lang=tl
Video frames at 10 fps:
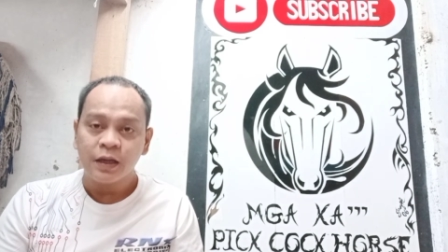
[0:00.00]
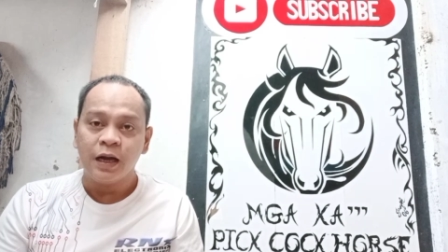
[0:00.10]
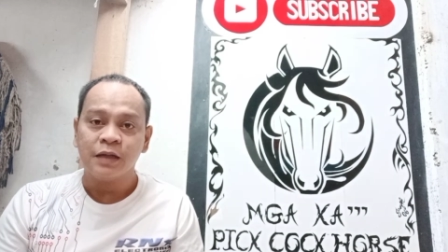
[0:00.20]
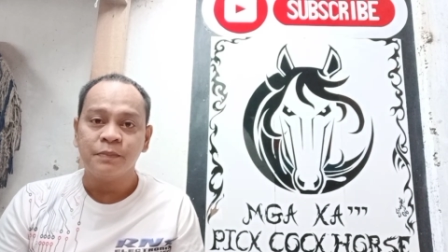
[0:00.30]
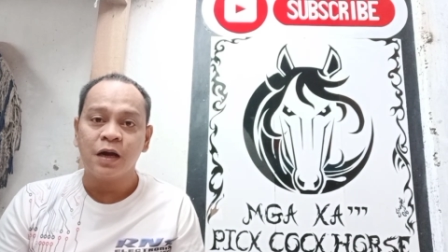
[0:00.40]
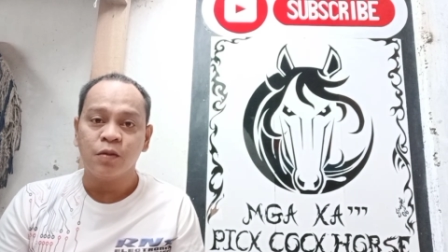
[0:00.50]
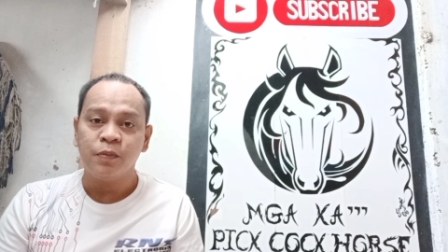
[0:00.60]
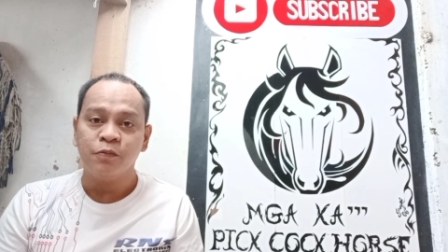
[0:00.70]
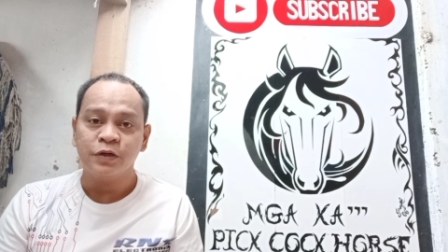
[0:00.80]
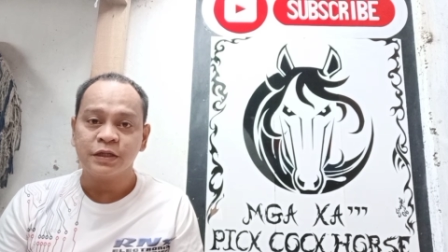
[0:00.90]
At bago
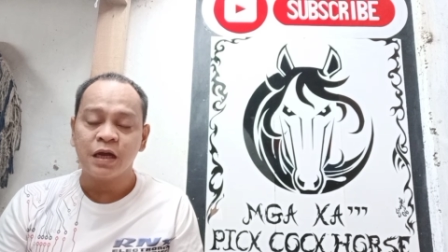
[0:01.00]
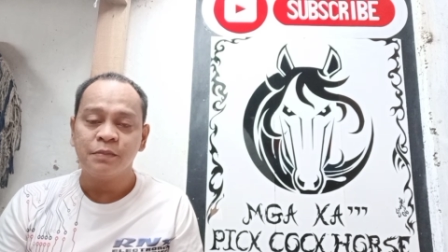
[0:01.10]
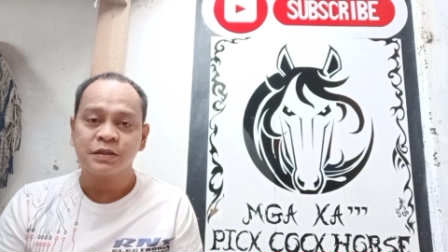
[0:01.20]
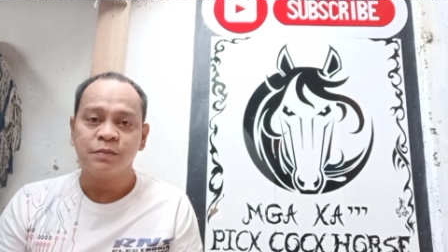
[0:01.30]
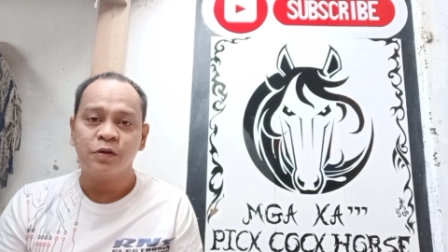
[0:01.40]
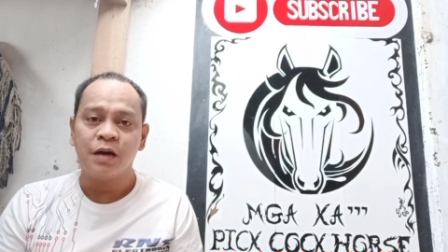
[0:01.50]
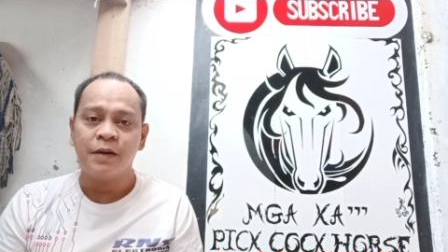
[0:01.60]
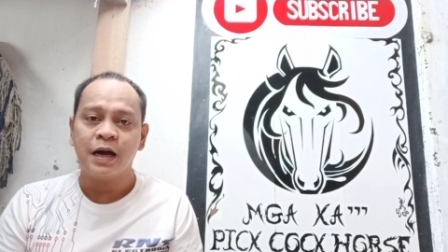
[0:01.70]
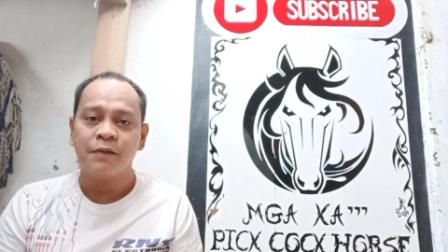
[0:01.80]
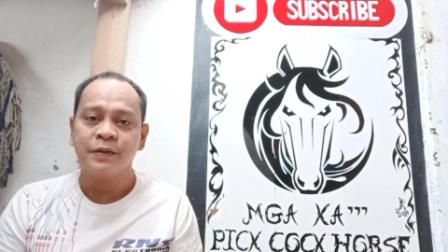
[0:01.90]
po muna tayo magsimula
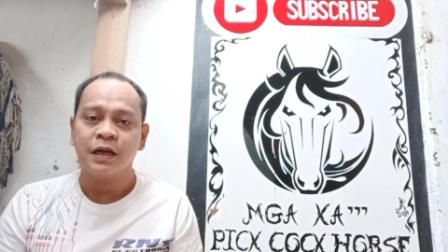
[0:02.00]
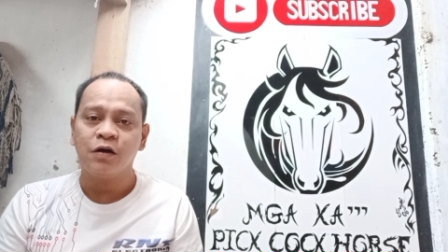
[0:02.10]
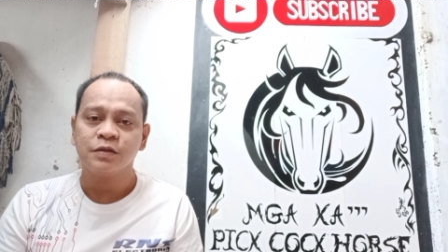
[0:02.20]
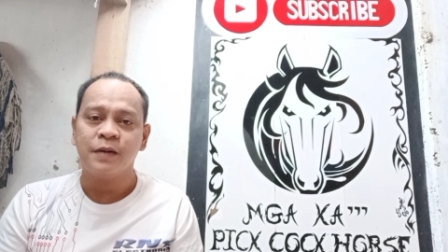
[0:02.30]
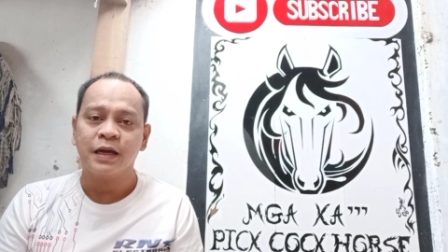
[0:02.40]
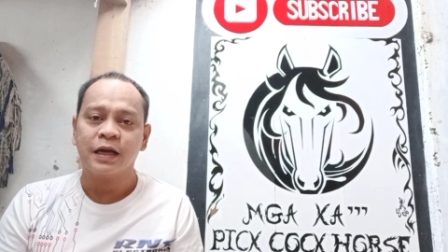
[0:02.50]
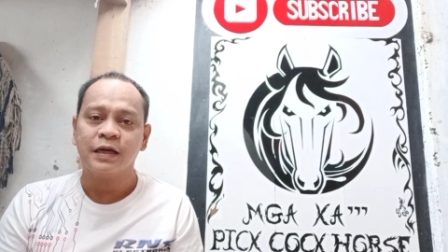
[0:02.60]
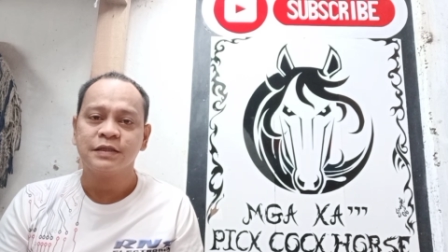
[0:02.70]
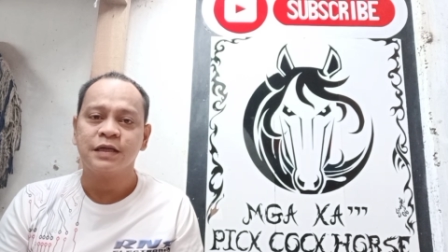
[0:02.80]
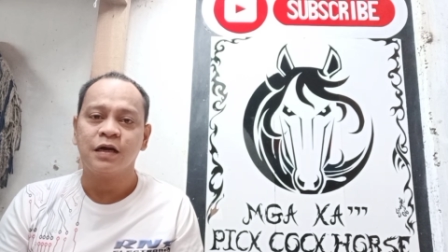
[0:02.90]
mga kapika course, bahan
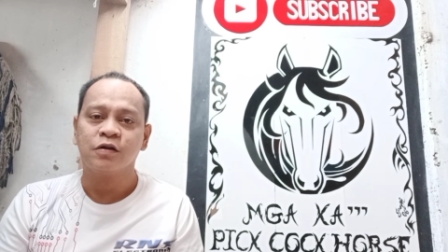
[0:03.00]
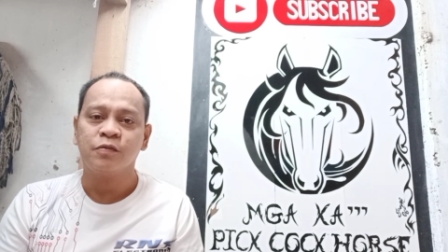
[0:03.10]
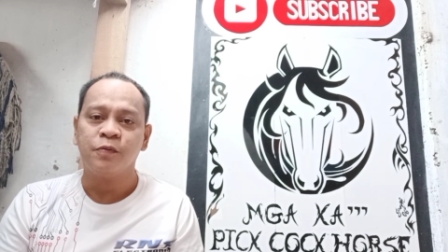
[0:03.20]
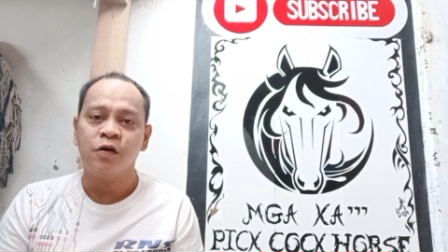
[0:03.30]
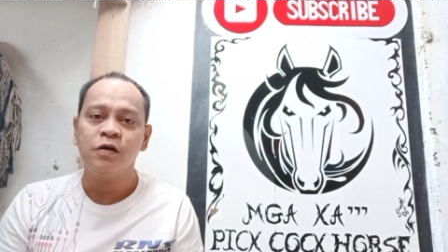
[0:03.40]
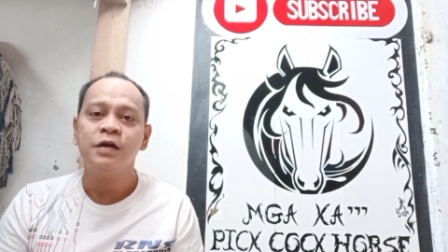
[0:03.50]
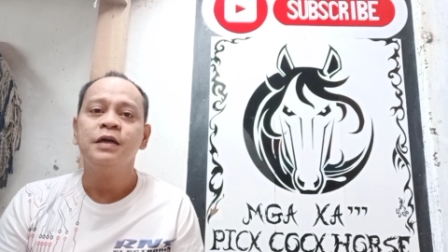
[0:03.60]
kayo sa kagrupo.